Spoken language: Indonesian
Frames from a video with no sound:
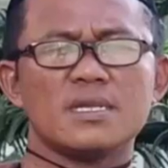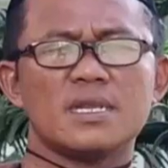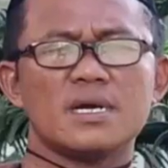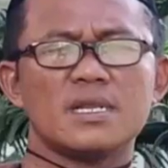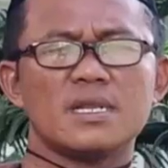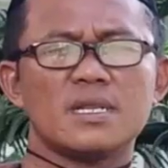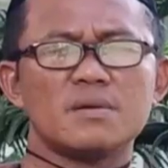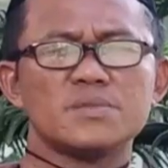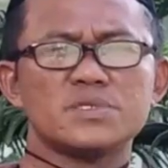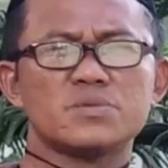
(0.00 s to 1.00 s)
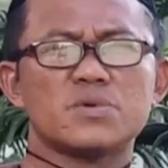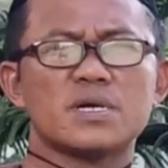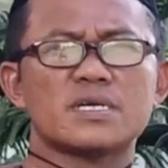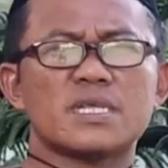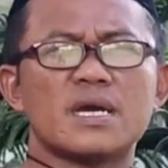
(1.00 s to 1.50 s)
dalam
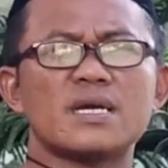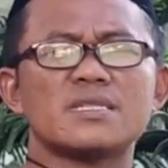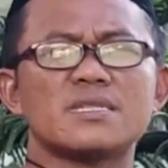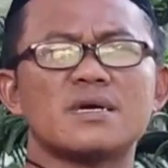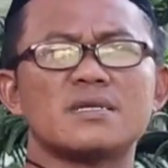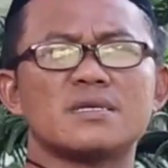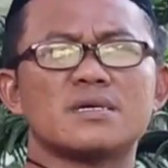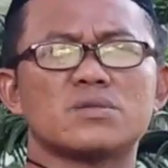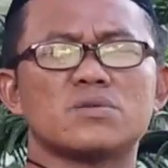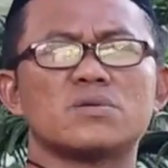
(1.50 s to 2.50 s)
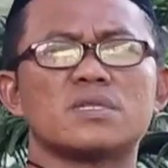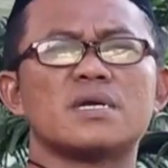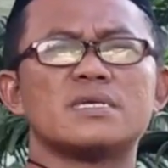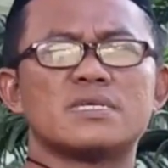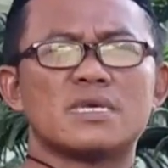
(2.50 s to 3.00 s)
sebuah ketaatan yang
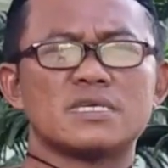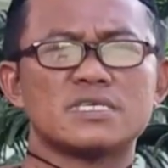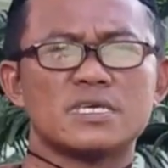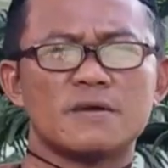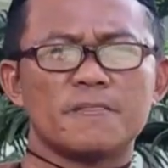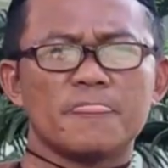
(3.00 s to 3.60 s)
totalitas